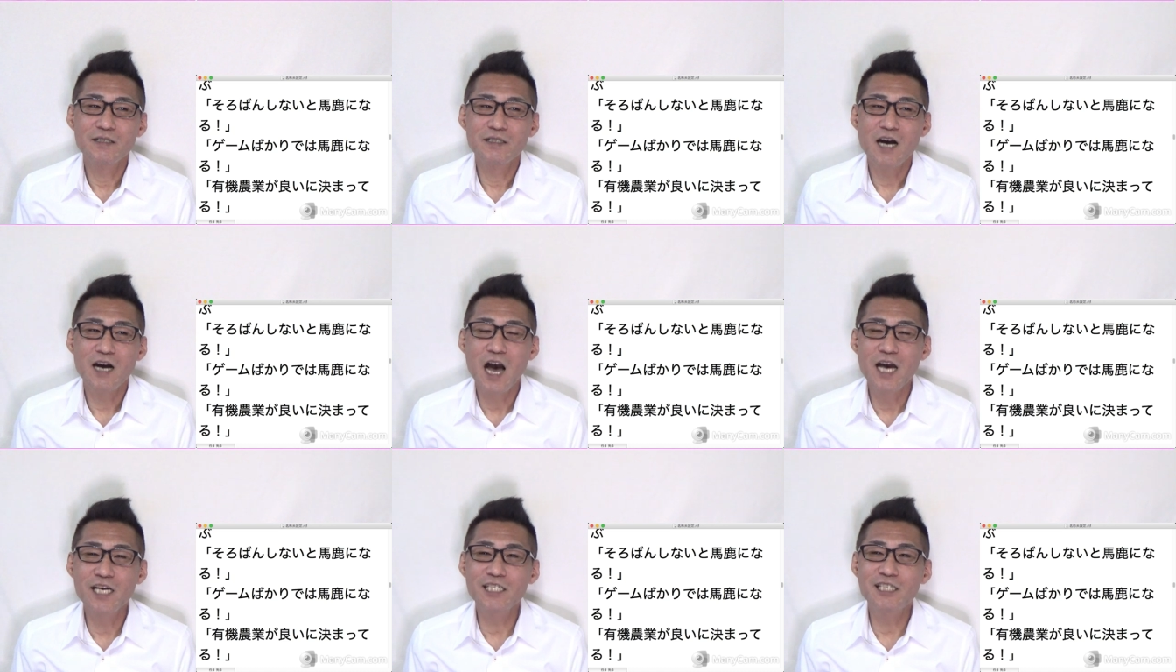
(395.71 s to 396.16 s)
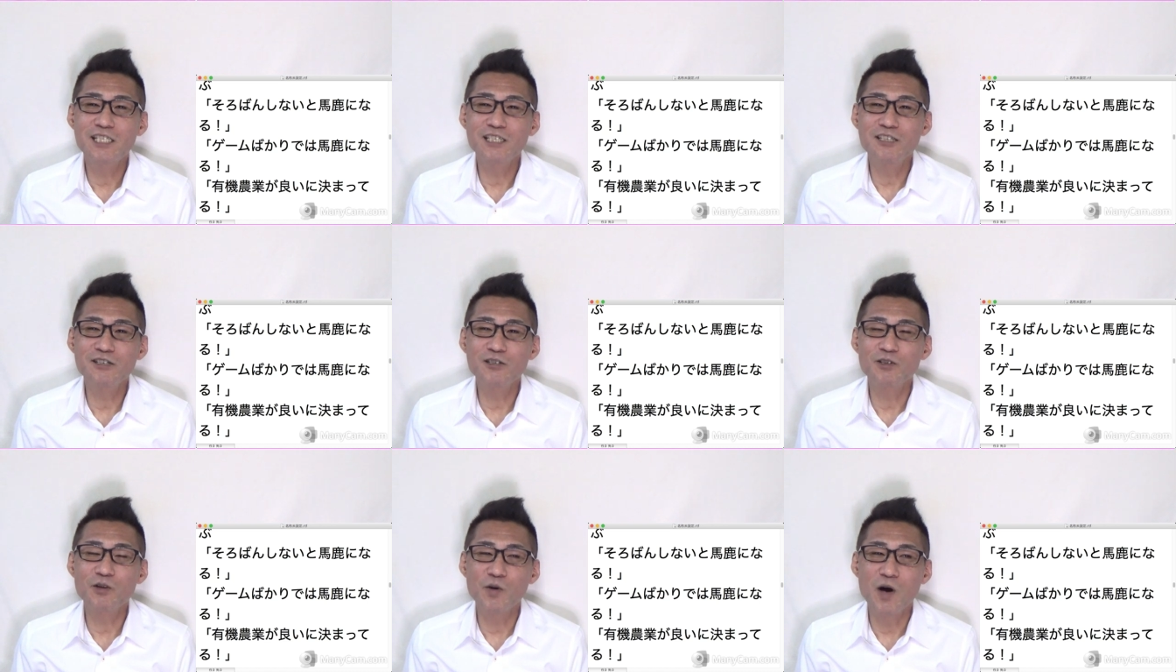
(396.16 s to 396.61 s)
海
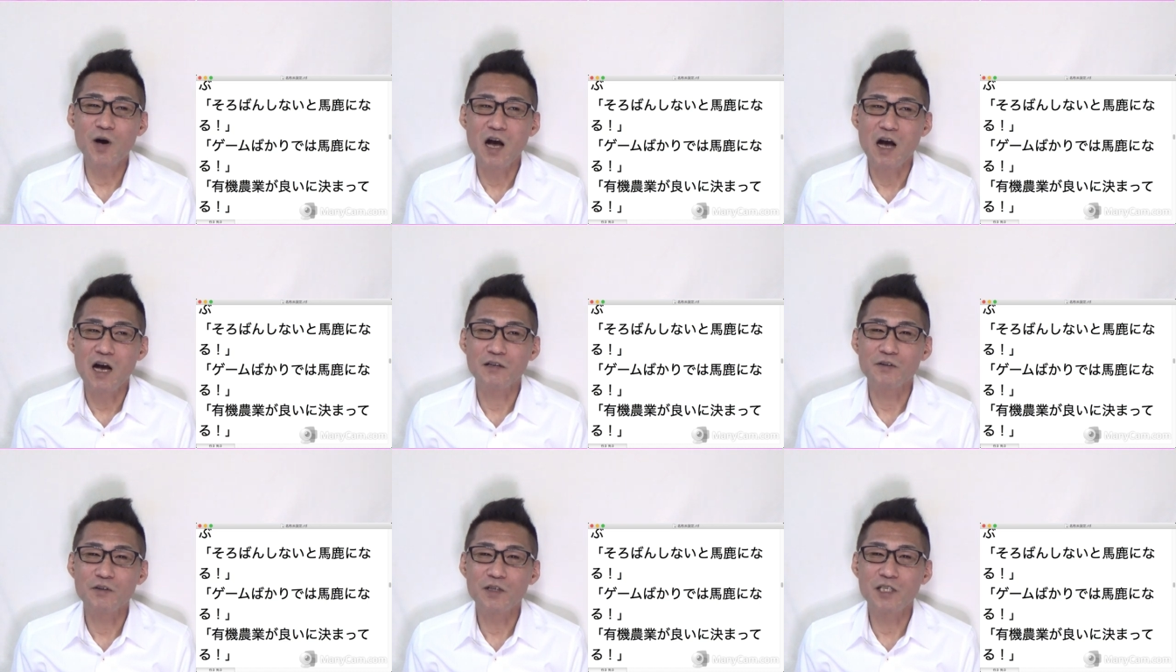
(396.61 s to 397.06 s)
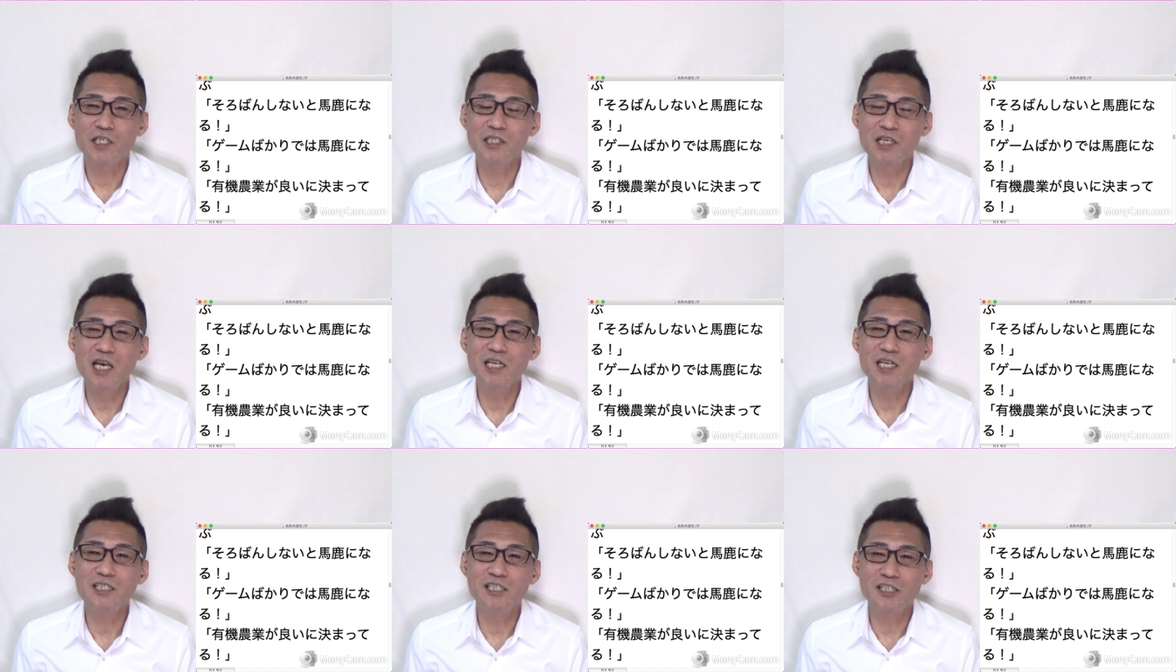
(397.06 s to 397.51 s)
中とか、あの、寄
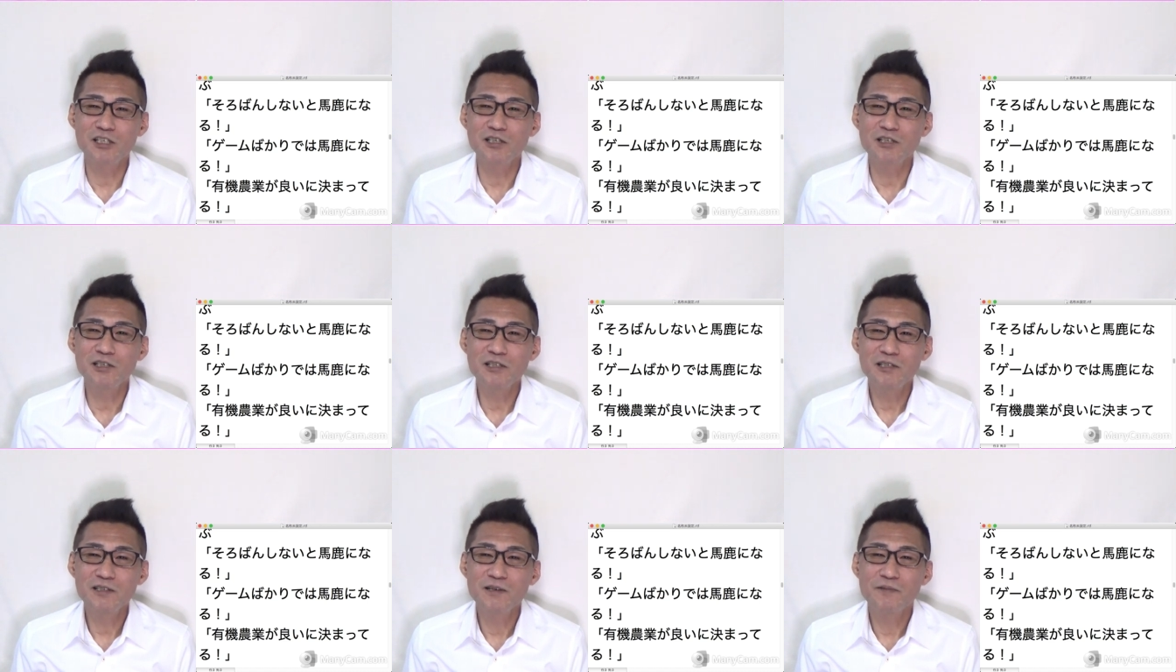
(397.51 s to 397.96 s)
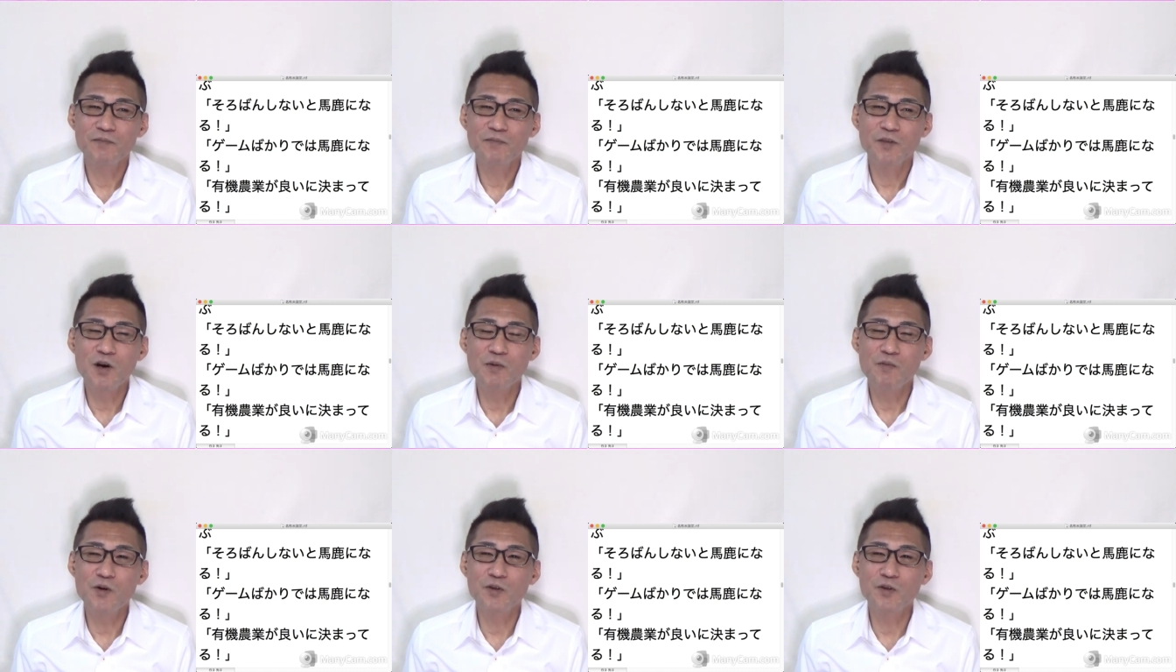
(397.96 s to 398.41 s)
生虫
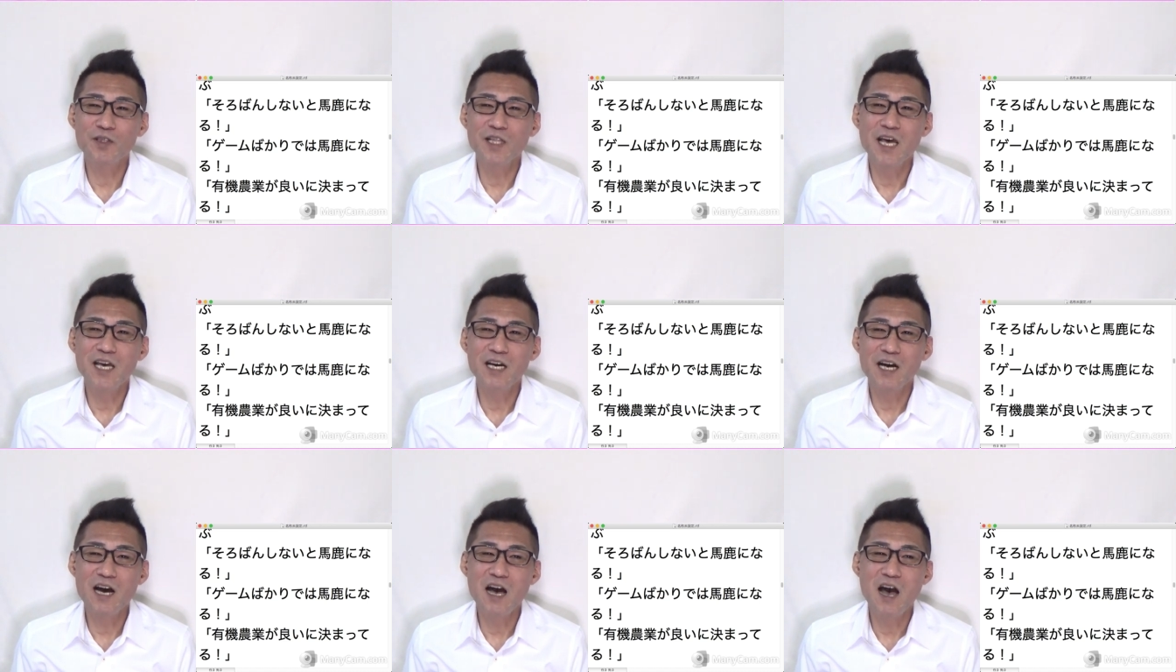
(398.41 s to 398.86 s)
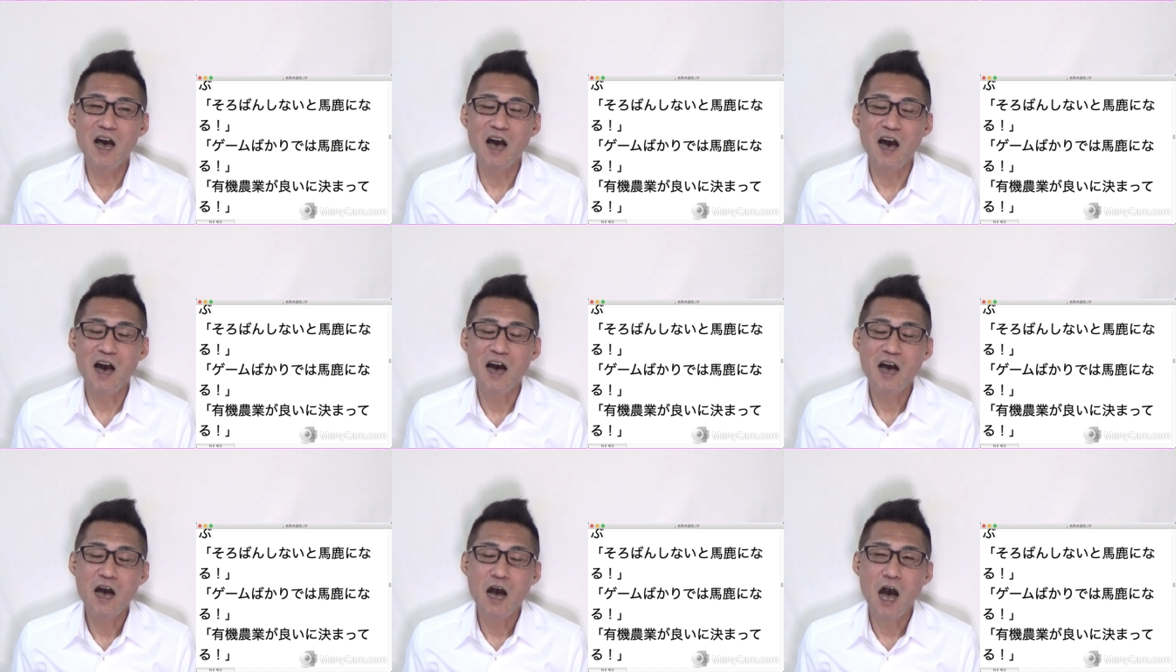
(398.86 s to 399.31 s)
の問題
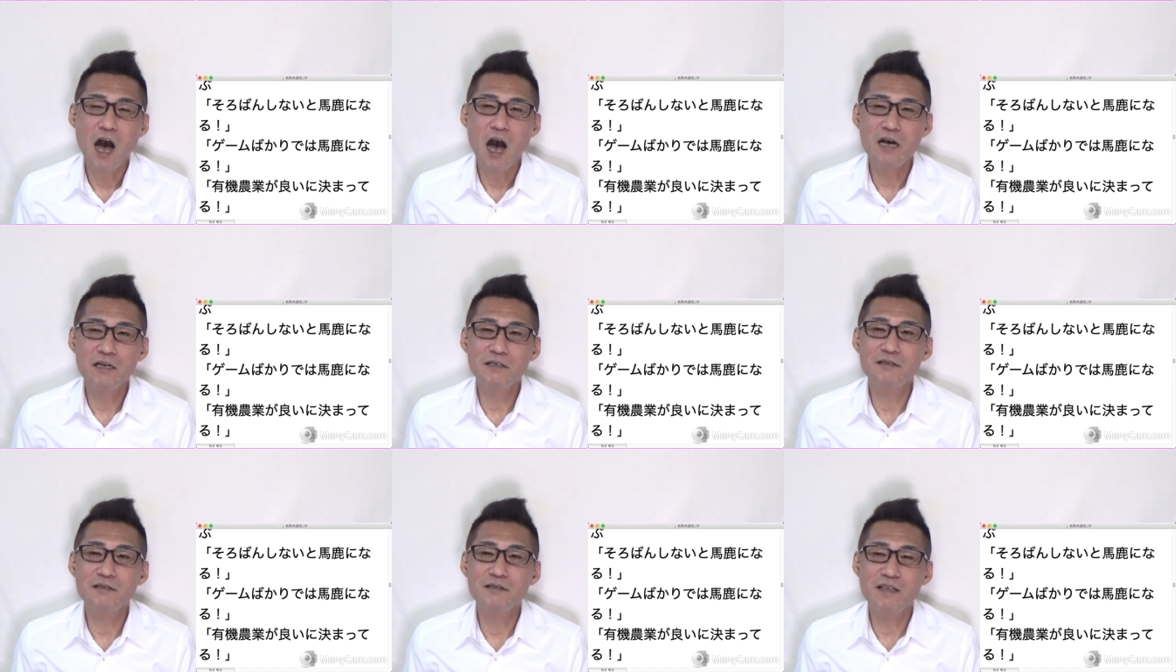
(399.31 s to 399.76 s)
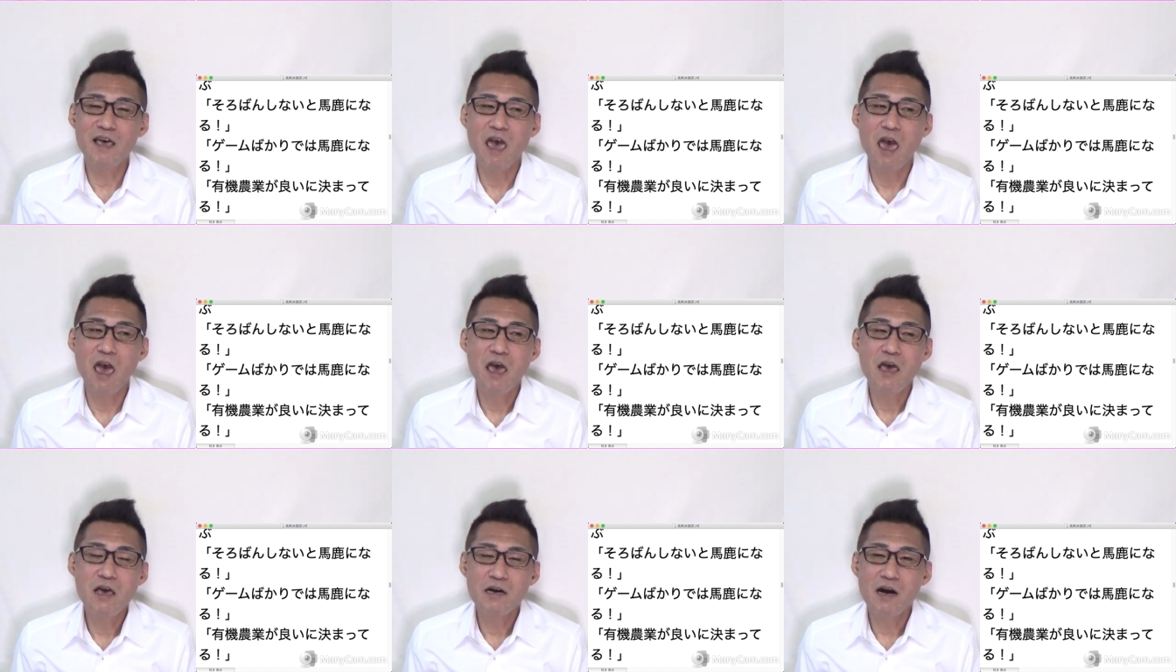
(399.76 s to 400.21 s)
があるん
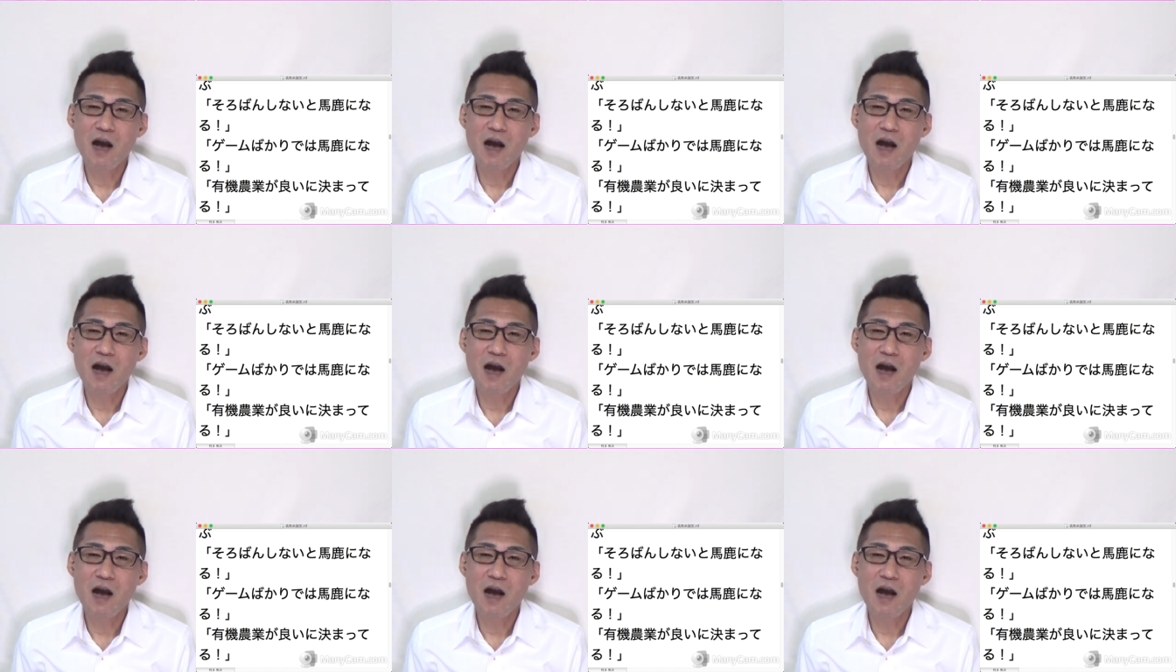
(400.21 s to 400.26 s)
で、